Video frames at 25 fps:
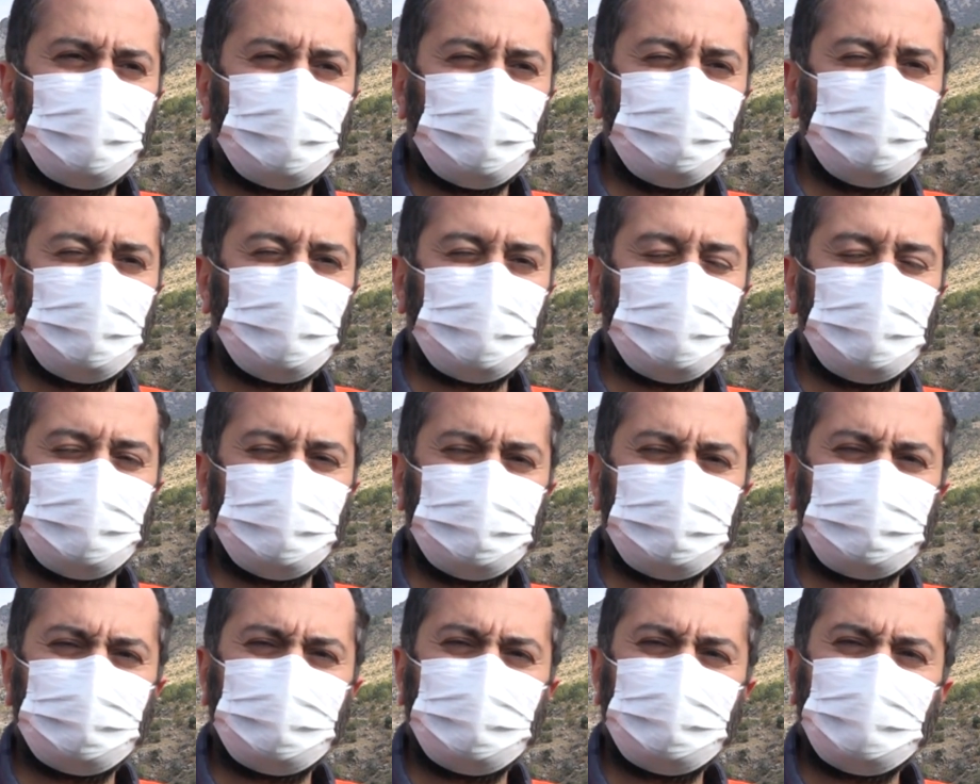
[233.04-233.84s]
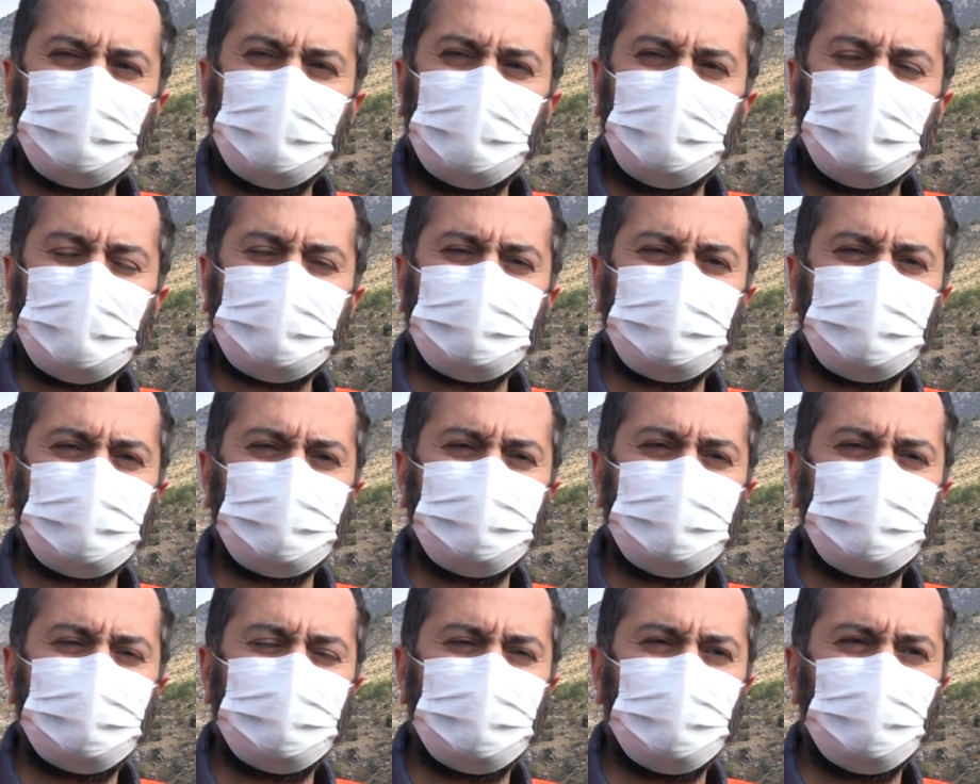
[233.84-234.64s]
Xude
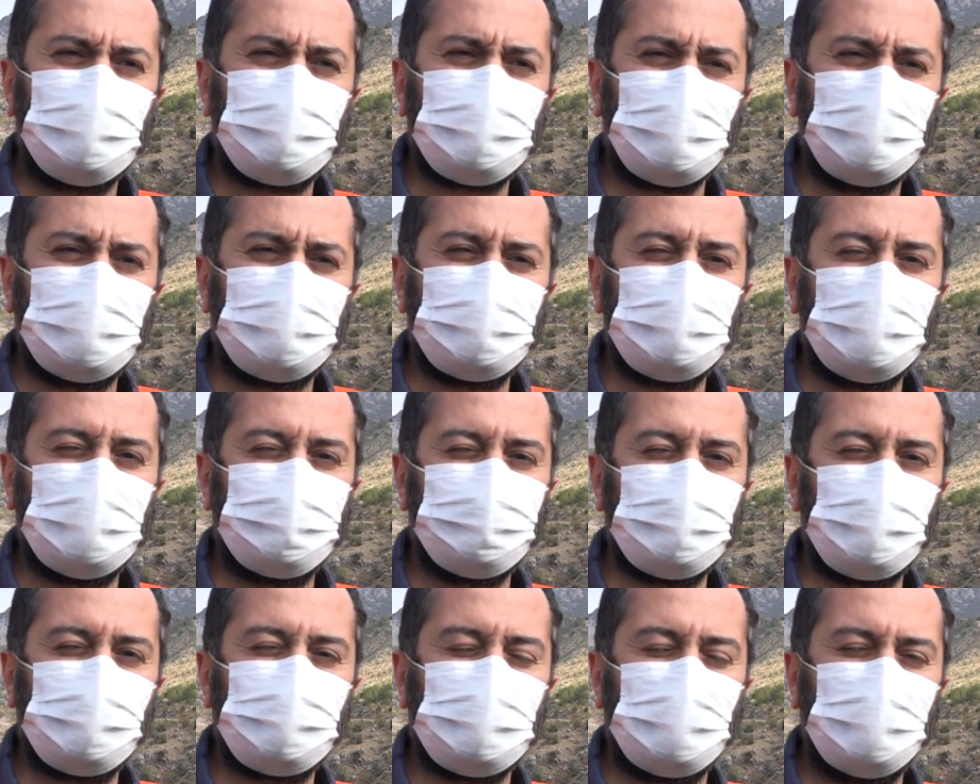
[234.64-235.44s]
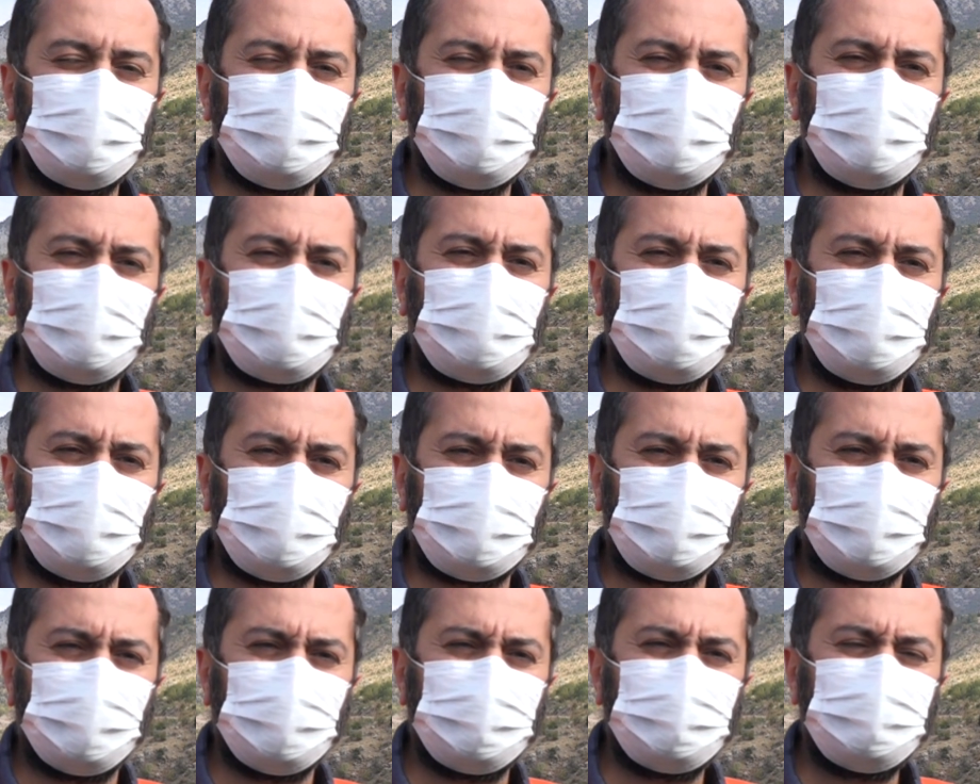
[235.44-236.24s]
aksilik ne de inşallah dü salancı de
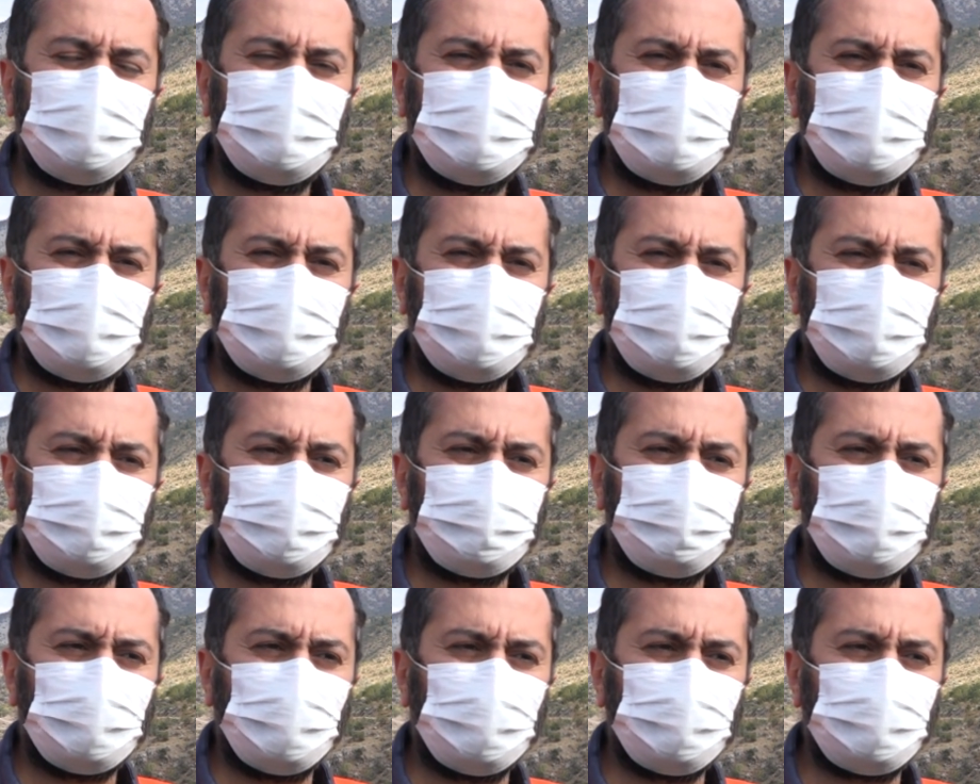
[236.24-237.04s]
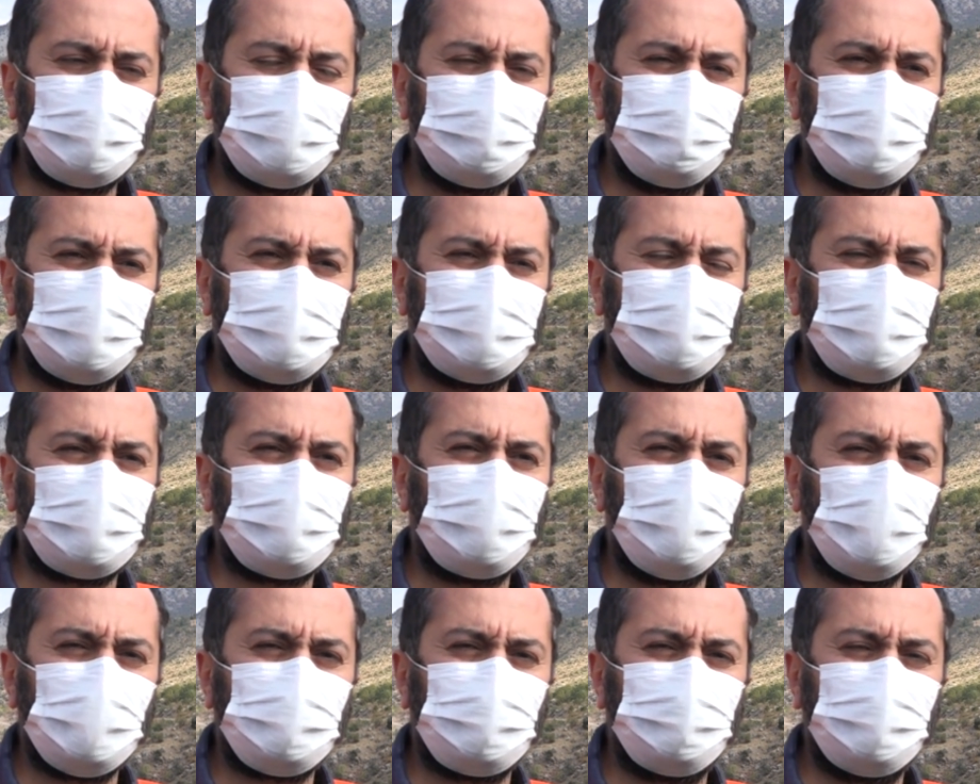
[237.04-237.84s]
klasken proje
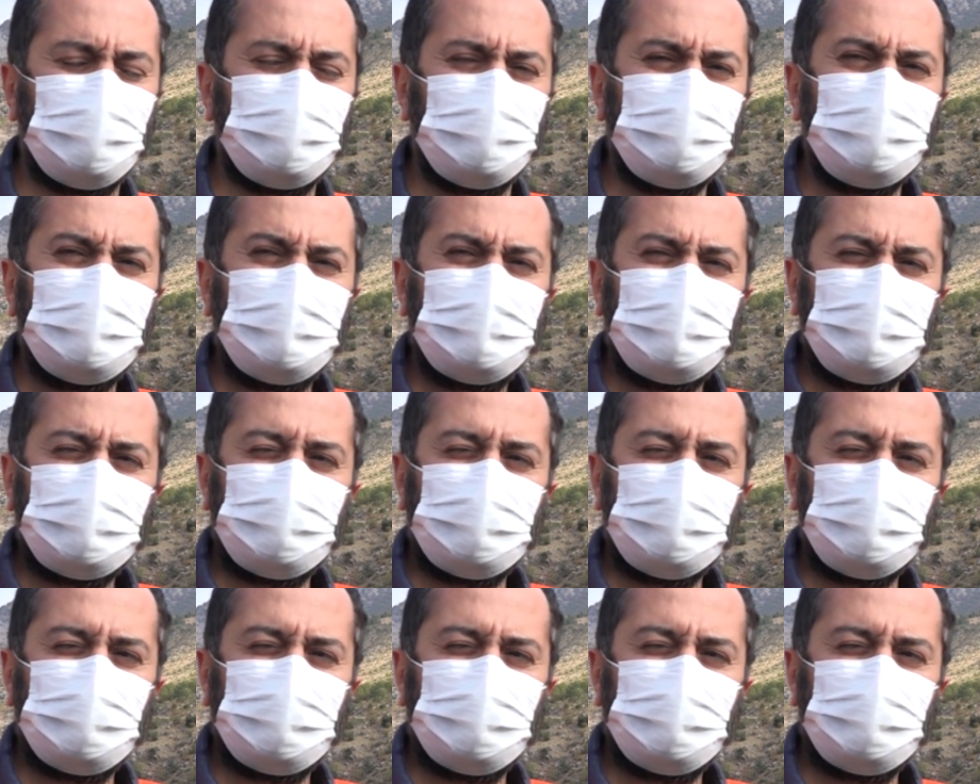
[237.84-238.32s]
klas bir.